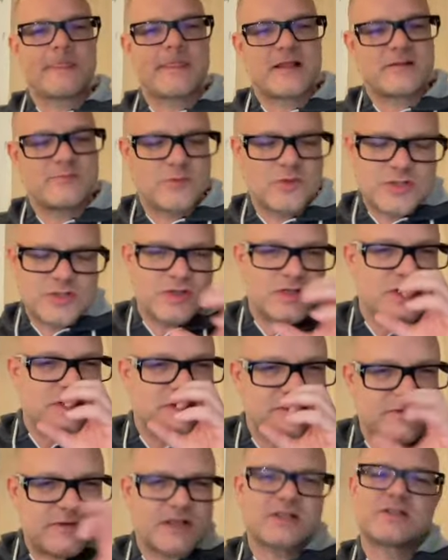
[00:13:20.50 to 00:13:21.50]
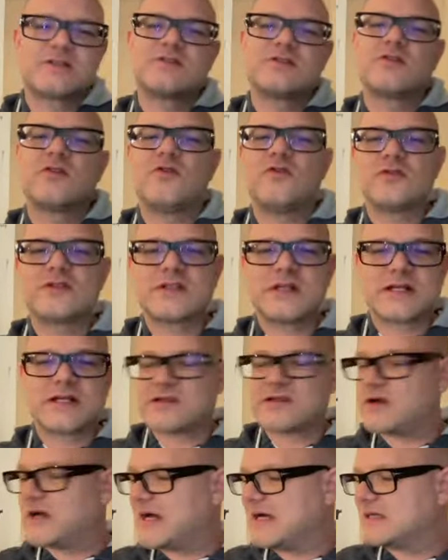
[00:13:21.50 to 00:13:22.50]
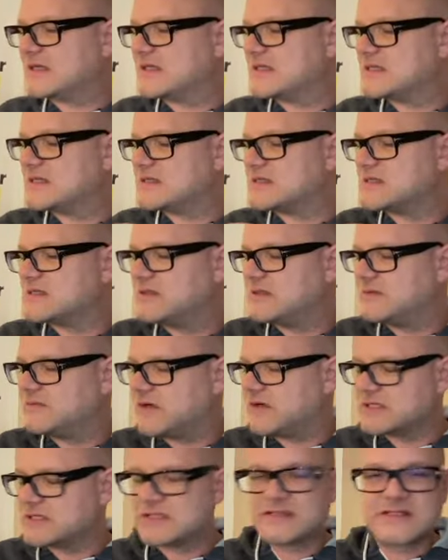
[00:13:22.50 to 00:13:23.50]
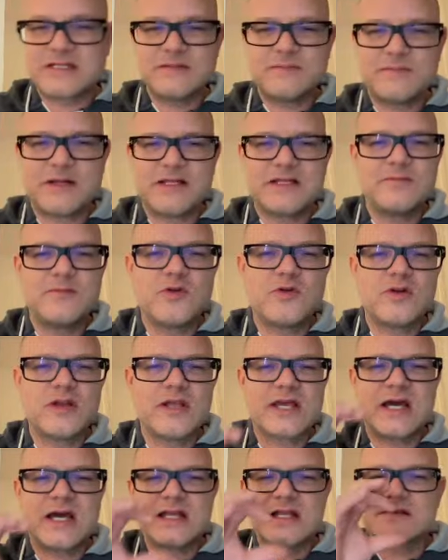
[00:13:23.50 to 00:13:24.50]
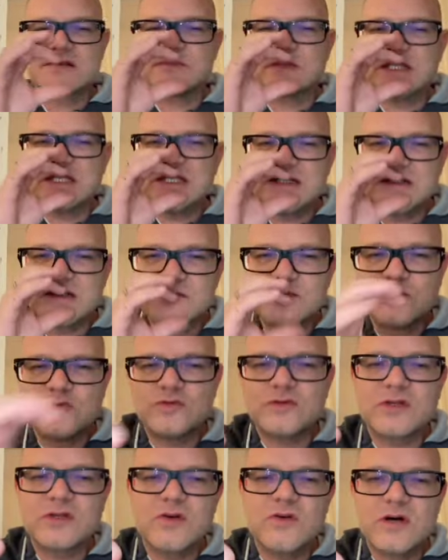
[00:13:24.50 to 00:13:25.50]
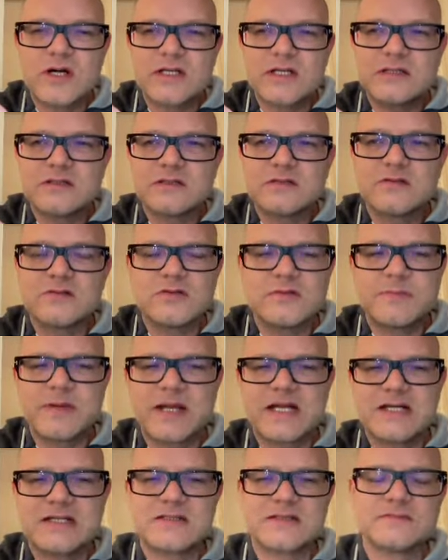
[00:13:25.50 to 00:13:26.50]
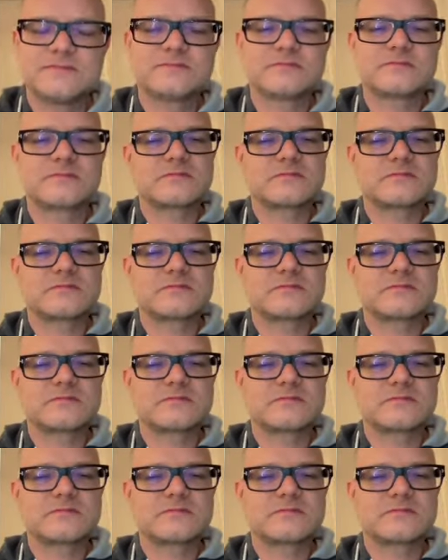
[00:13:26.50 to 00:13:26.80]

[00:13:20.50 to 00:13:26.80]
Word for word: Mundstück ist fast zu groß. Also A, das, ich weiß, das gibt auch die Möglichkeit, dass man ins Mundrohr durchblast.